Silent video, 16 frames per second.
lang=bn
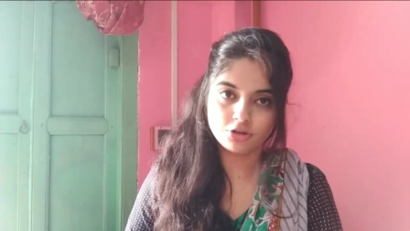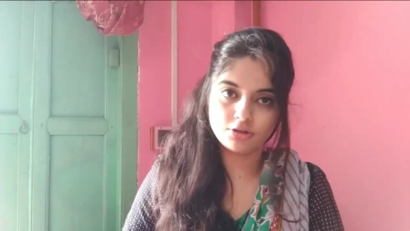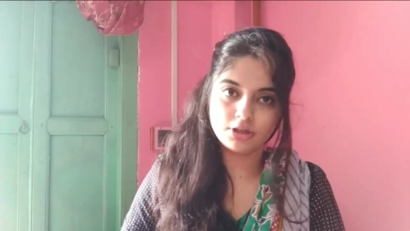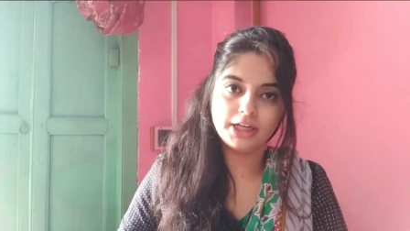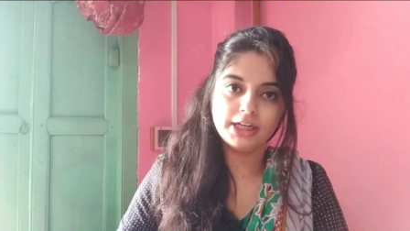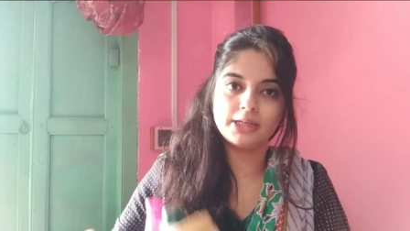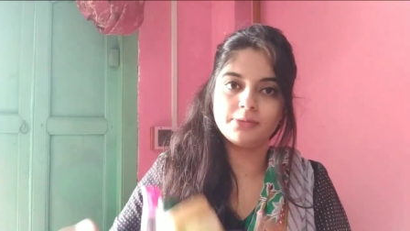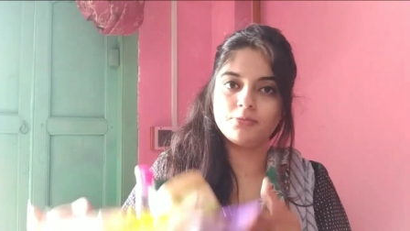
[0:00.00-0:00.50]
জন্য
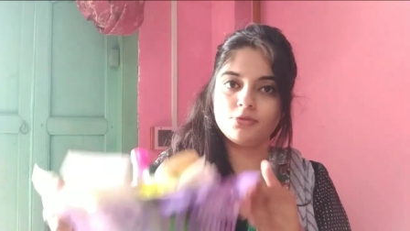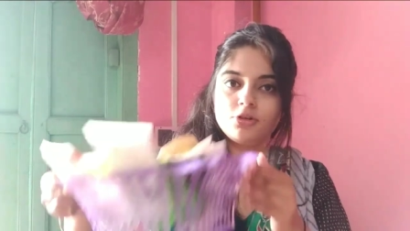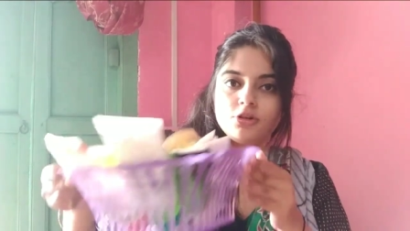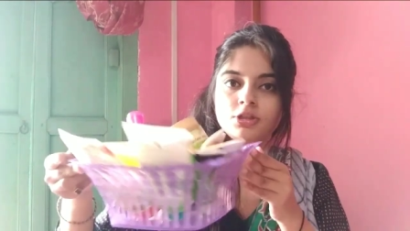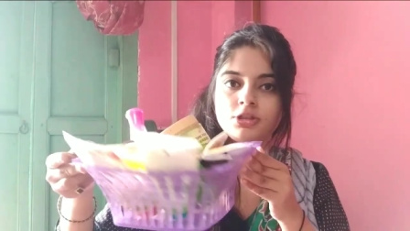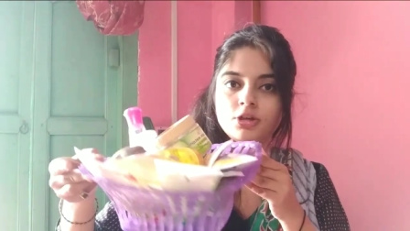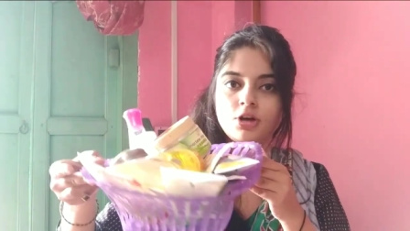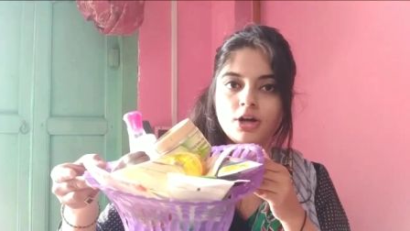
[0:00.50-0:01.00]
এটা মনে
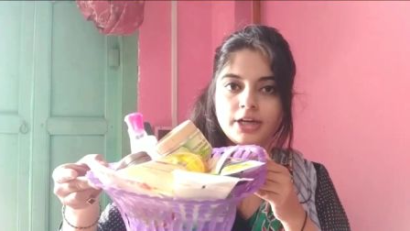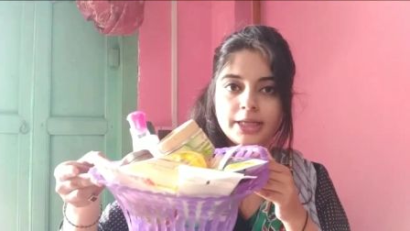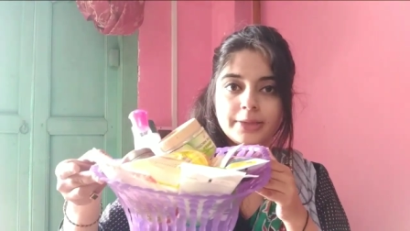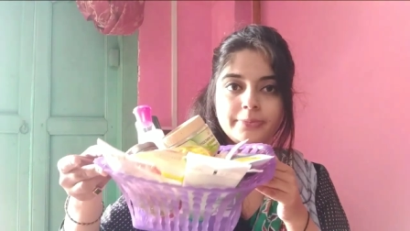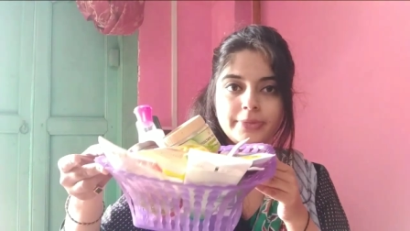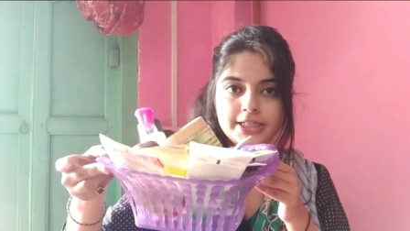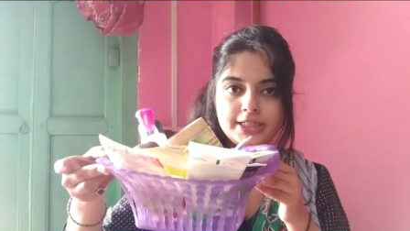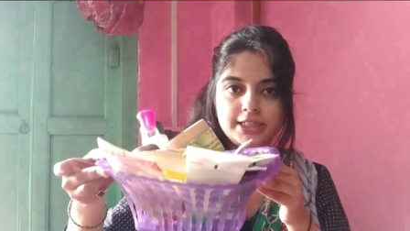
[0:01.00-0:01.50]
হচ্ছে
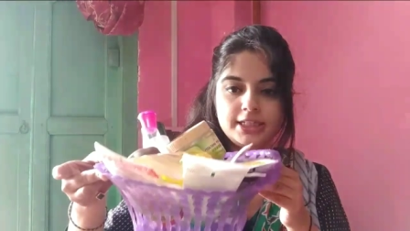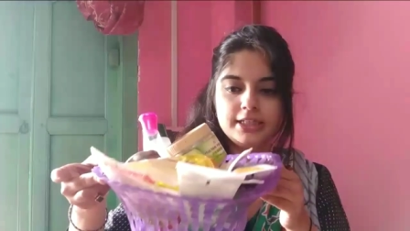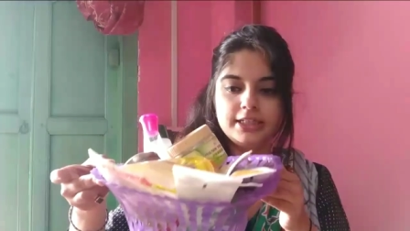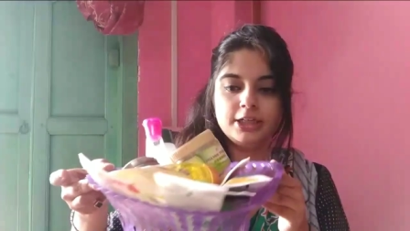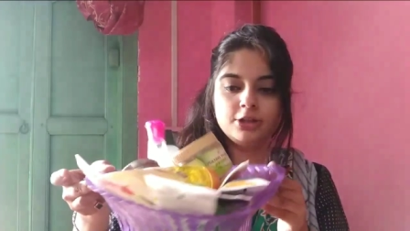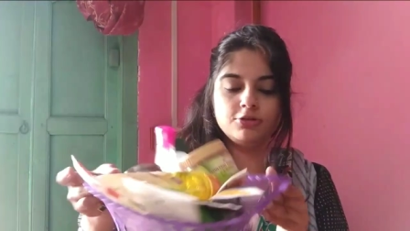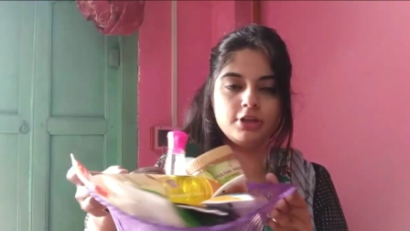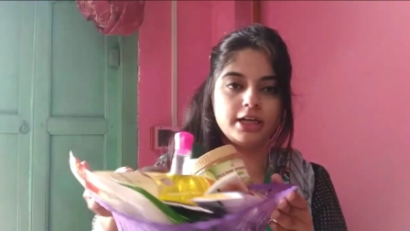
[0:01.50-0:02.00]
অনেক বেশি
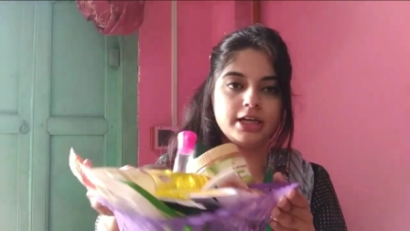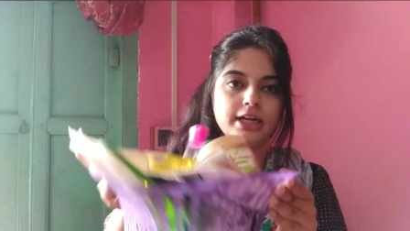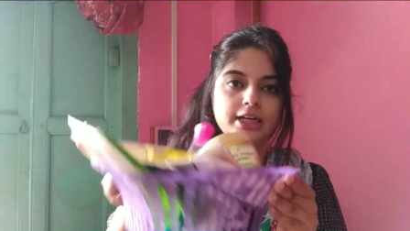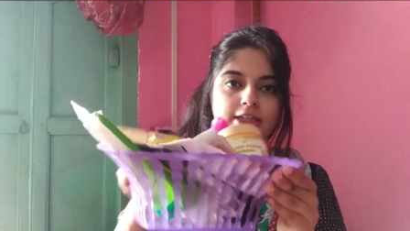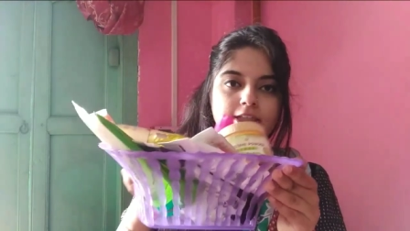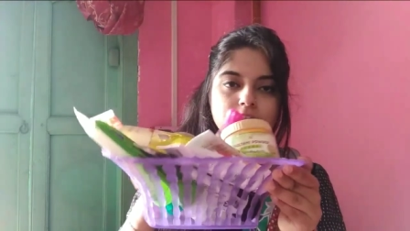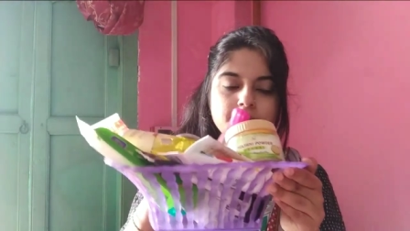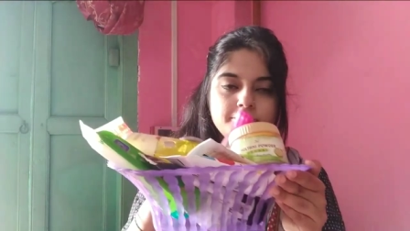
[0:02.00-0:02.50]
কিন্তু
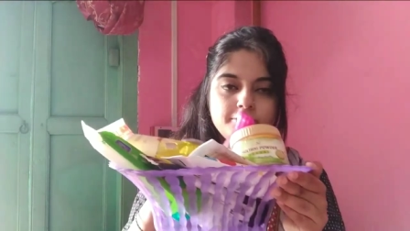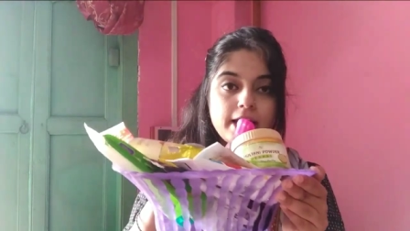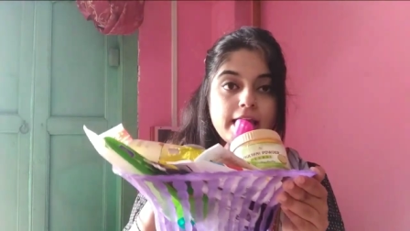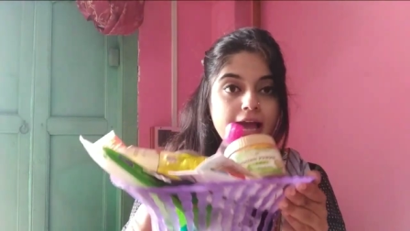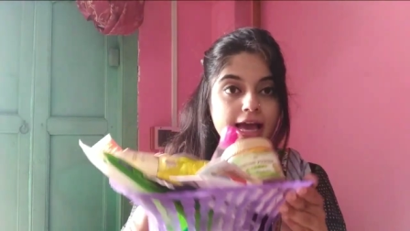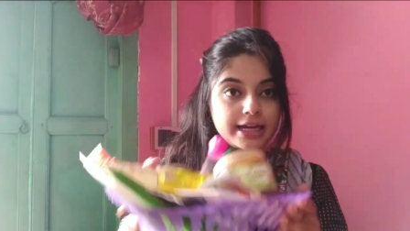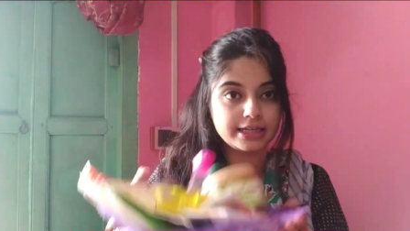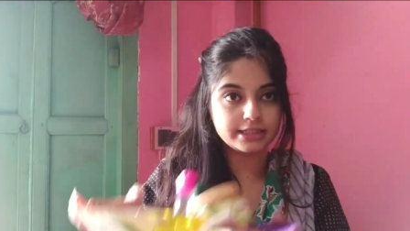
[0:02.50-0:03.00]
এখানে কিন্তু
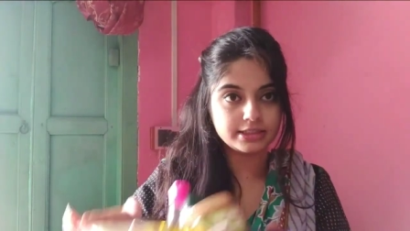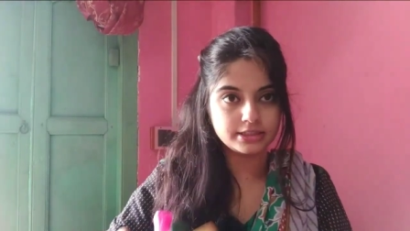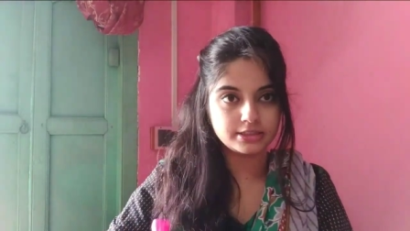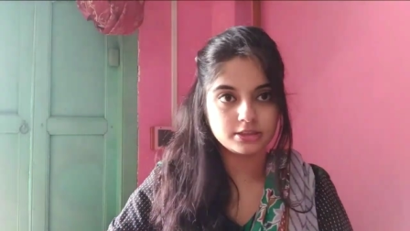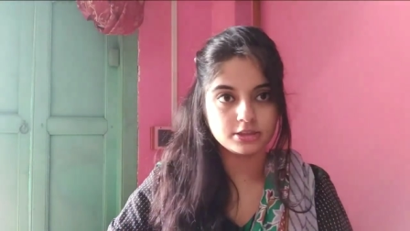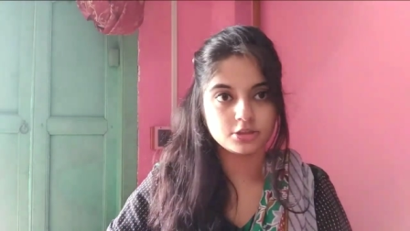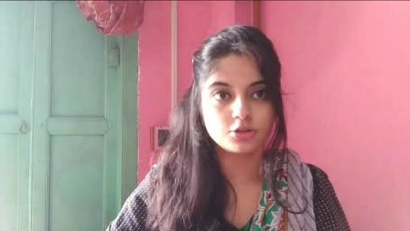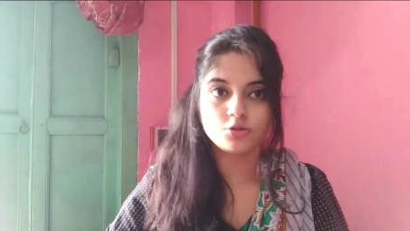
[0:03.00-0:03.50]
একই
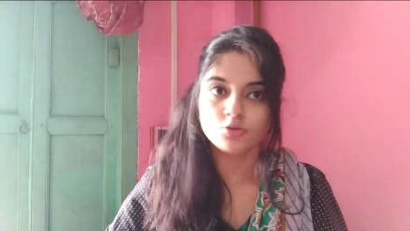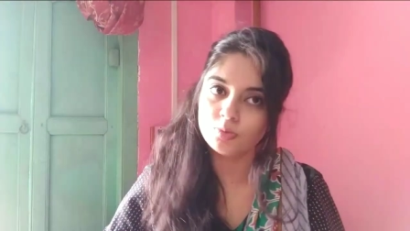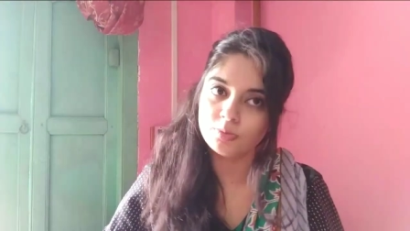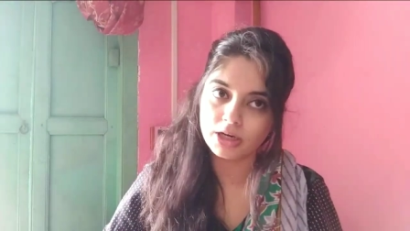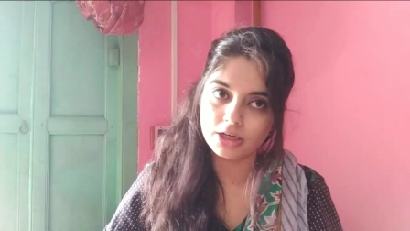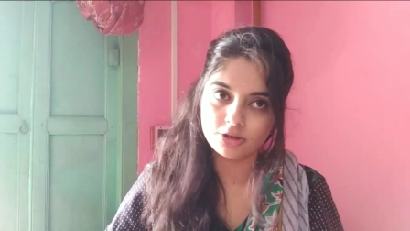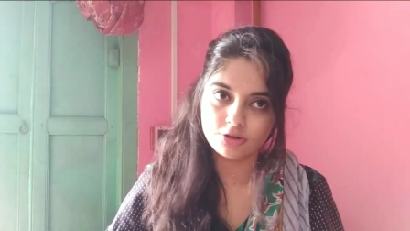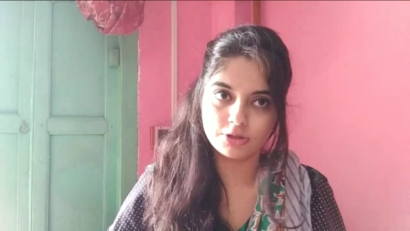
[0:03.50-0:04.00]
জিনিস
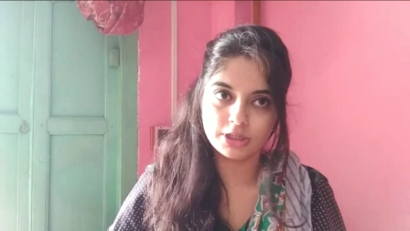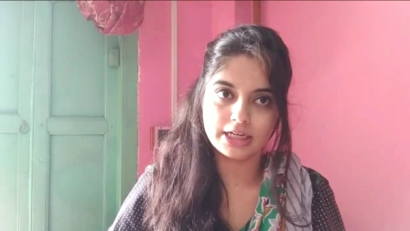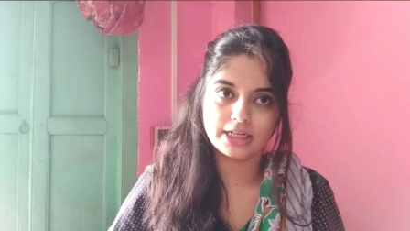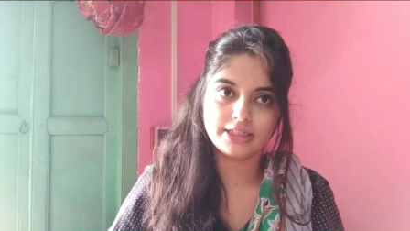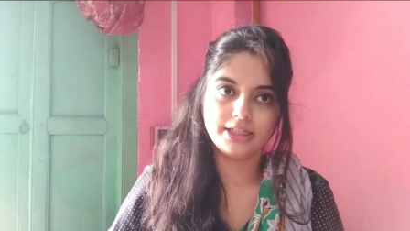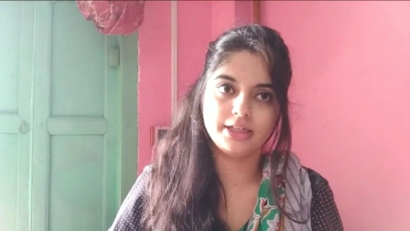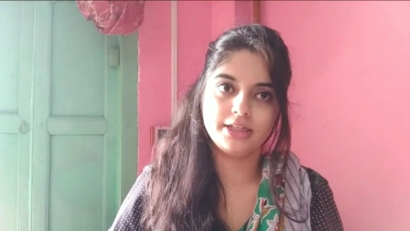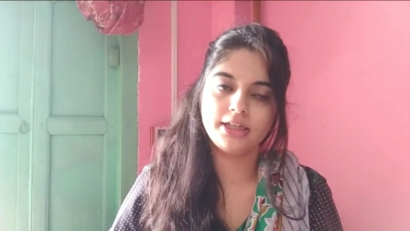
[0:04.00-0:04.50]
দুবার করে
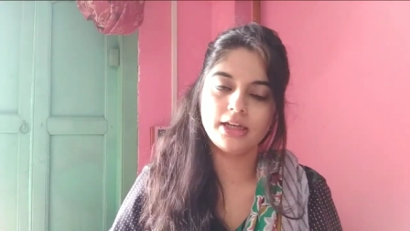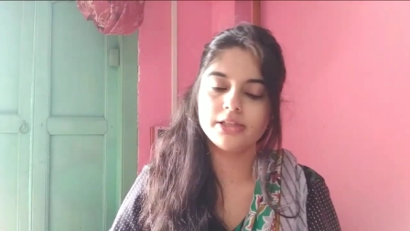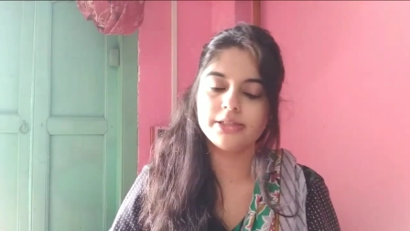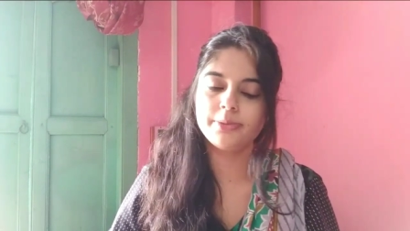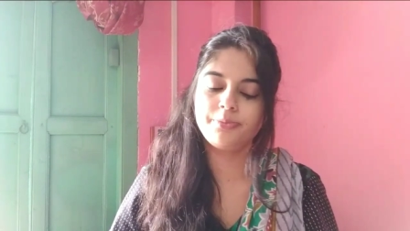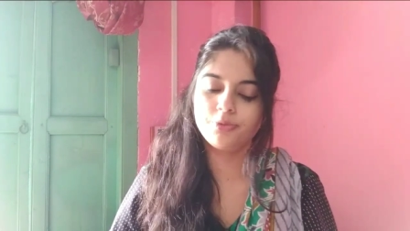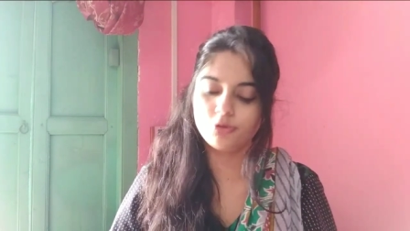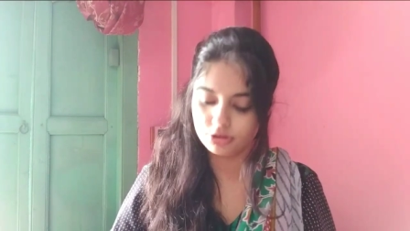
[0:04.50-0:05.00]
আছে ঠিক
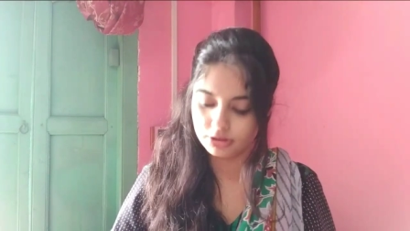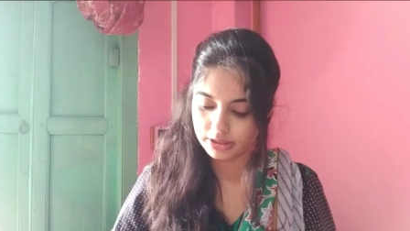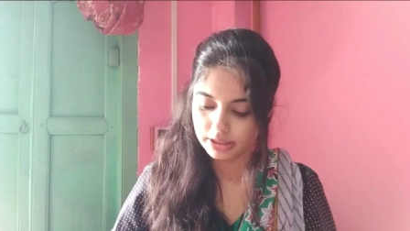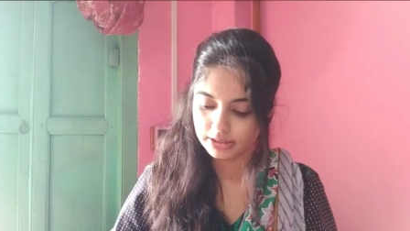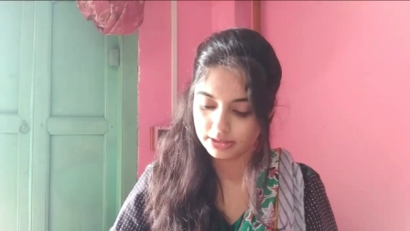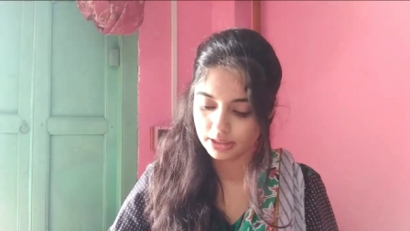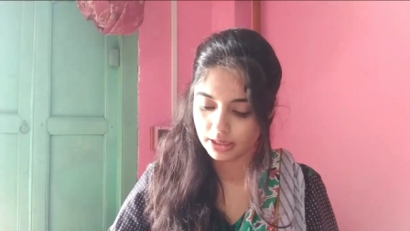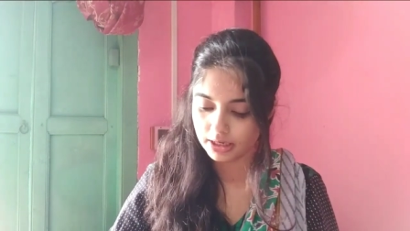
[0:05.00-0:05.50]
আছে
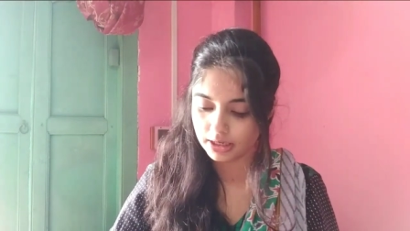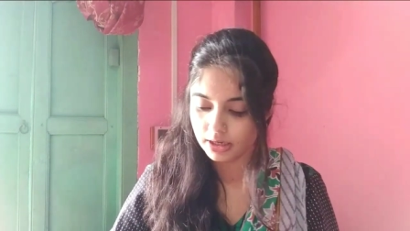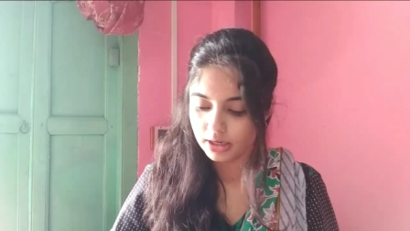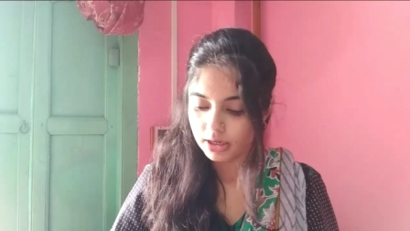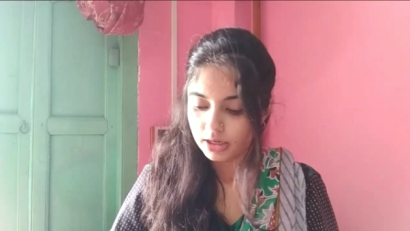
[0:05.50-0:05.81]
প্রত্যেকটার